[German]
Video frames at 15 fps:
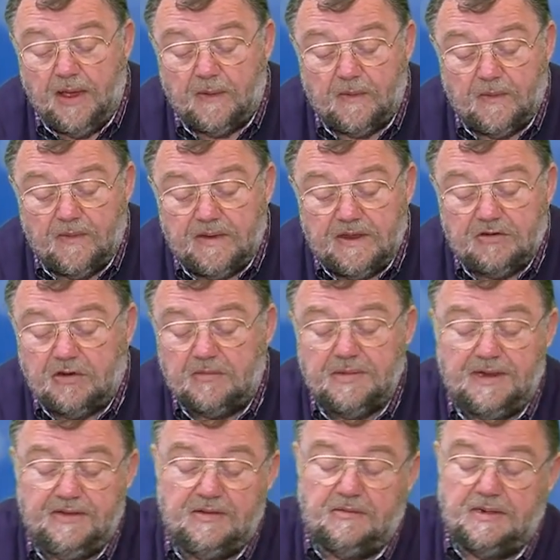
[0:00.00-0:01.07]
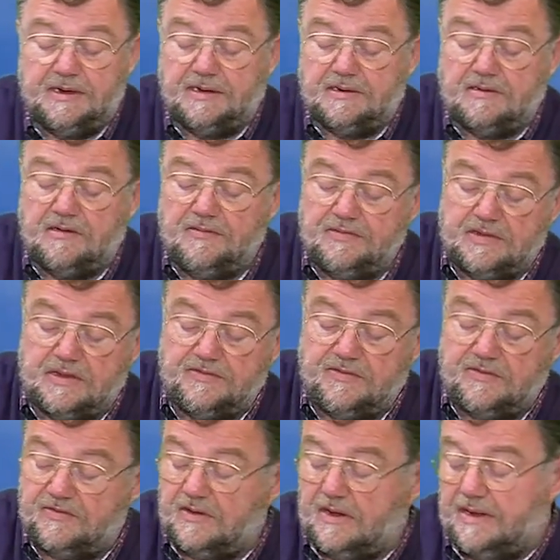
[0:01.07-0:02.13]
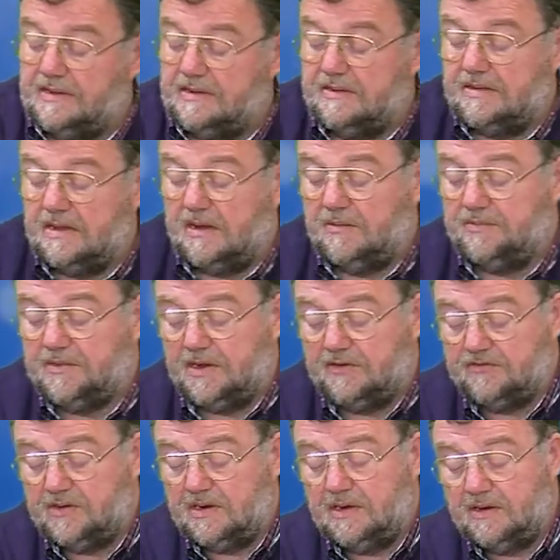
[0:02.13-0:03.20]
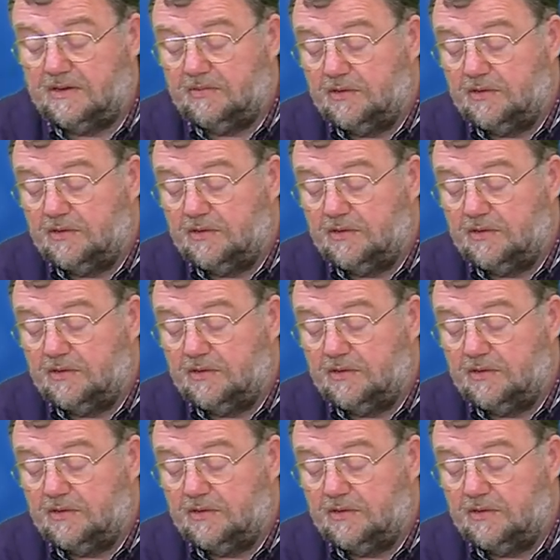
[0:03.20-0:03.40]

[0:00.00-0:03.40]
Äh, ich komme gleich nochmal darauf. Das ist ja eigentlich der Hauptdarsteller.